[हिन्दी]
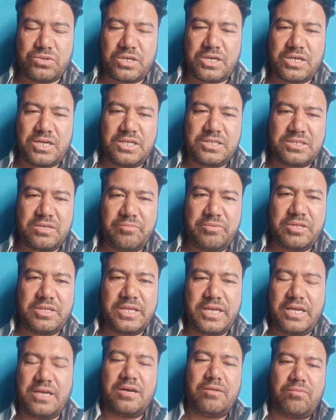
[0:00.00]
सौ कनाल ज़मीन
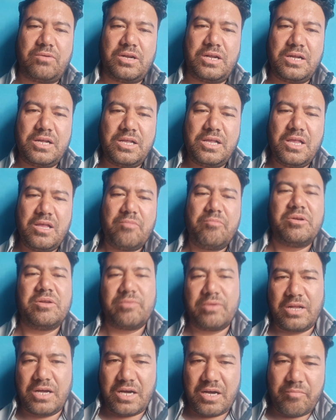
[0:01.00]
देगा बोला मैंने
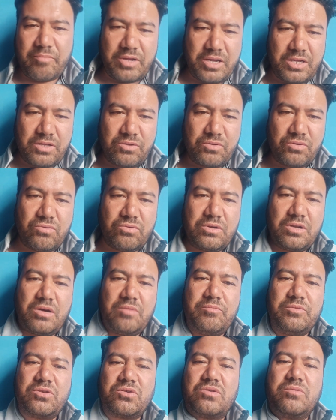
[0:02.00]
बोला हाँ मैं हिंदू हूँ लाओ
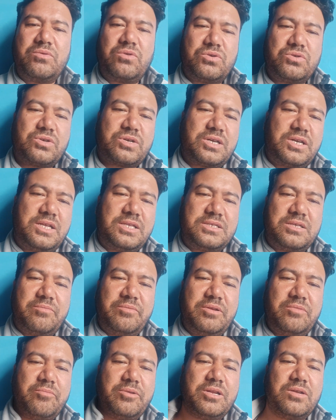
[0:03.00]
मेरे को दो सौ कनाल
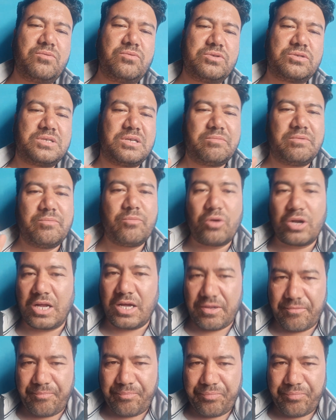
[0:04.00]
ज़मीन मैंने गुस्से में बोला